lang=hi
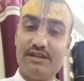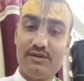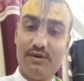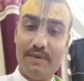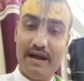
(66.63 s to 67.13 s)

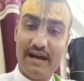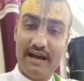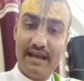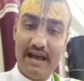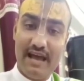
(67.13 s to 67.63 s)
दिन को माना
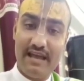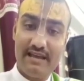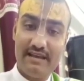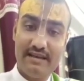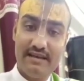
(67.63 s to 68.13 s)
गया
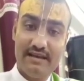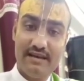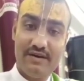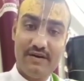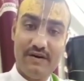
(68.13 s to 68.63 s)

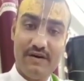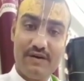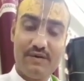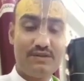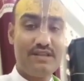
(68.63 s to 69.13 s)
है
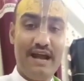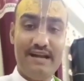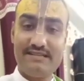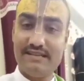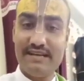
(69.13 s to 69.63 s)
और
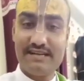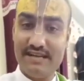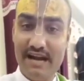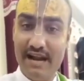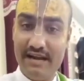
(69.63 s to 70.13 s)
उत्तरायण से
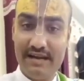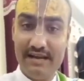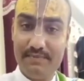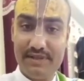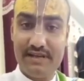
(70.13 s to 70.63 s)
दक्षिणायन
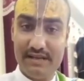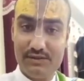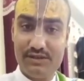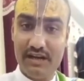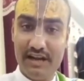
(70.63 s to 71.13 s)
की प्रथा जो
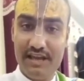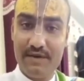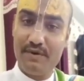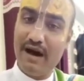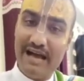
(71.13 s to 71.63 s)
चल रही है
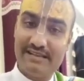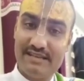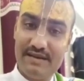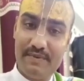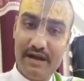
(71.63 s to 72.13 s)
वो आज
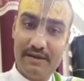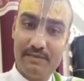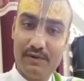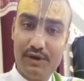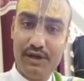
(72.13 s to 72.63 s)
से ही
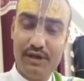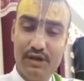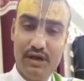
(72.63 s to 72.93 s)
प्रारंभ होगी